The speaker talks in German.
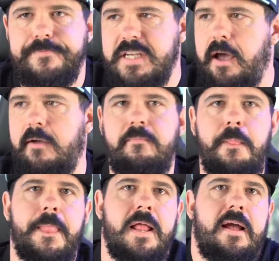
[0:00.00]
Ja.
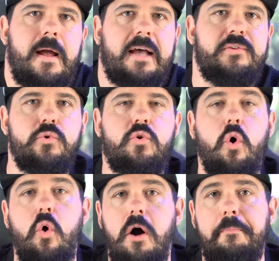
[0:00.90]
Also ein
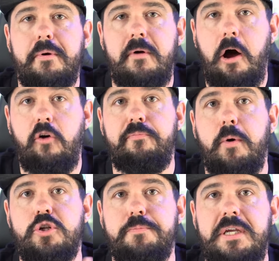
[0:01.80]

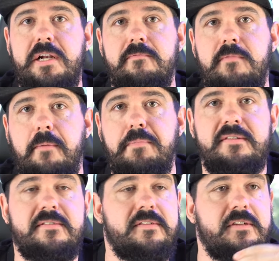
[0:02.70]
Koop-Aufbauspiel, am
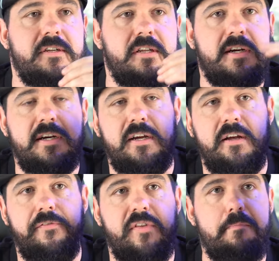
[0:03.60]
besten in
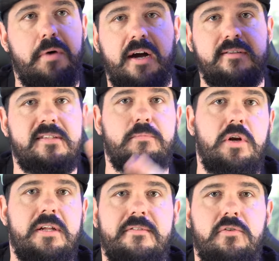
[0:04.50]
irgendeiner themepark park
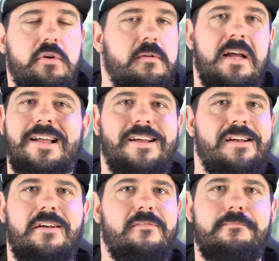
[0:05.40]
simulation
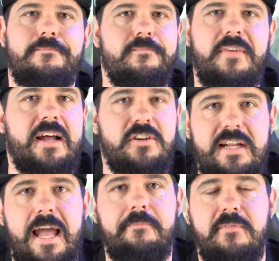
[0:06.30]

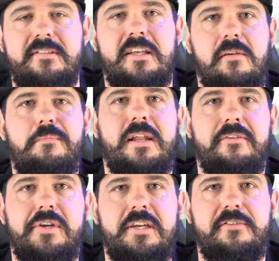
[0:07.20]
Während Game, was ich mir
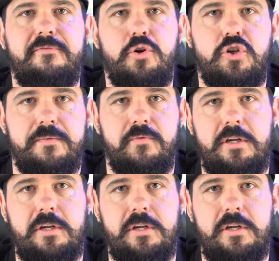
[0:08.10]
definitiv wünschen